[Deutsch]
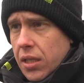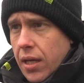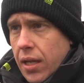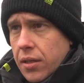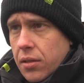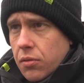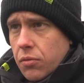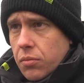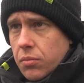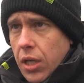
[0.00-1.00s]
dann
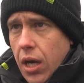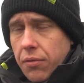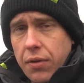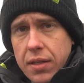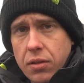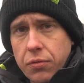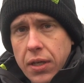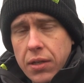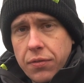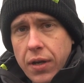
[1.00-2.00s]
ja, war es auf
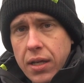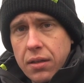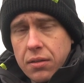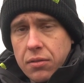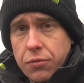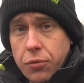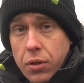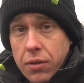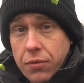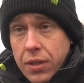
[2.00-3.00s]
jeden Fall für
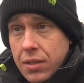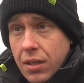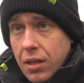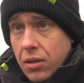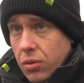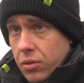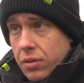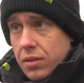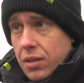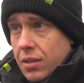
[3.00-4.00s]
den Winter und äh,